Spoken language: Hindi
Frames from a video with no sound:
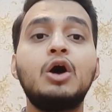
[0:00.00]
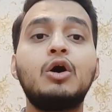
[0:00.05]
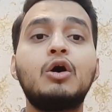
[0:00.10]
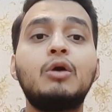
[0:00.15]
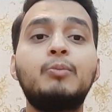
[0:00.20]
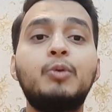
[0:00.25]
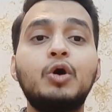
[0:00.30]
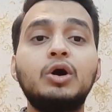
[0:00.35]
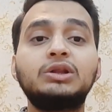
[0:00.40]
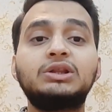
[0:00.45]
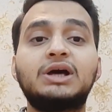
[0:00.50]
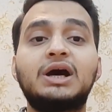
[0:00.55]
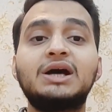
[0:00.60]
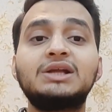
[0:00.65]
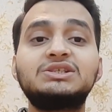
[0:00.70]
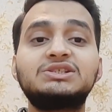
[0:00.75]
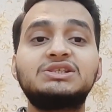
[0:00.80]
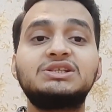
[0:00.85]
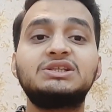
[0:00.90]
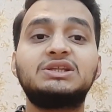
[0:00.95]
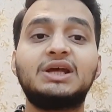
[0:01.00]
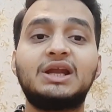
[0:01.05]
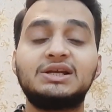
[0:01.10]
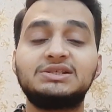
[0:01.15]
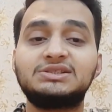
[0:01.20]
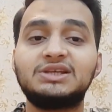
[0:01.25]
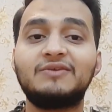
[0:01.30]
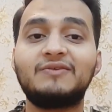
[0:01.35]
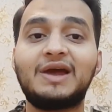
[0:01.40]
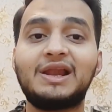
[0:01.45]
वो बहुत अच्छी तरह
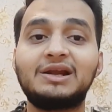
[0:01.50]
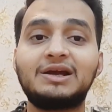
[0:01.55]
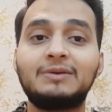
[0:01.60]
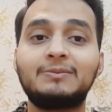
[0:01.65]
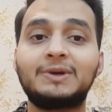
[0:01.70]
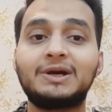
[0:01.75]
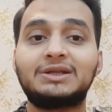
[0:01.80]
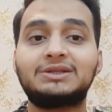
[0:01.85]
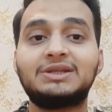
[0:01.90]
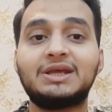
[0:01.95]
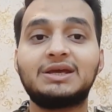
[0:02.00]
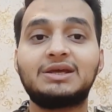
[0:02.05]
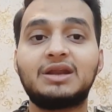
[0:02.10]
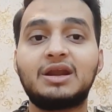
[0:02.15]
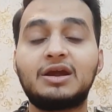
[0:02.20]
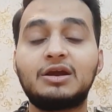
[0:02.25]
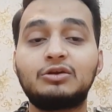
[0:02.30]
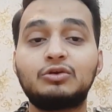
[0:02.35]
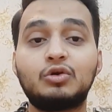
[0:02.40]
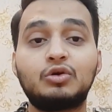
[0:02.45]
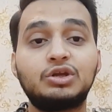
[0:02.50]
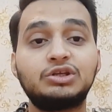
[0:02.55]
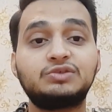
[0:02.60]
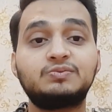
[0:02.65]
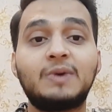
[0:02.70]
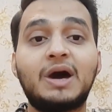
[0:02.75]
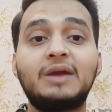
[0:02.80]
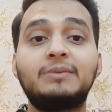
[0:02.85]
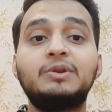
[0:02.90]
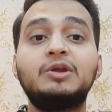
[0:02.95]
से वेलकम करता है क्रिकेट को और इस
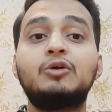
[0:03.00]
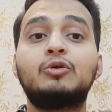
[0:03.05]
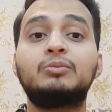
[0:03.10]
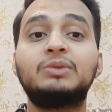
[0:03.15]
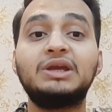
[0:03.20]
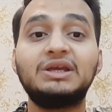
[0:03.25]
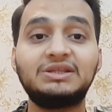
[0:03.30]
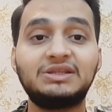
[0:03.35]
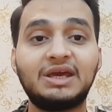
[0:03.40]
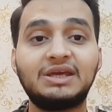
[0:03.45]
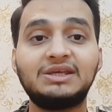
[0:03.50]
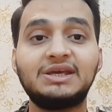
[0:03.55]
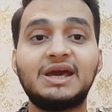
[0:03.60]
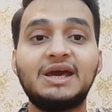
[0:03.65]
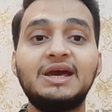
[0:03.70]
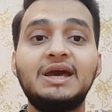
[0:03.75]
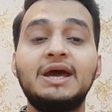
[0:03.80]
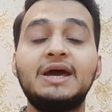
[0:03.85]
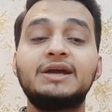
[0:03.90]
बार भी उम्मीद यही है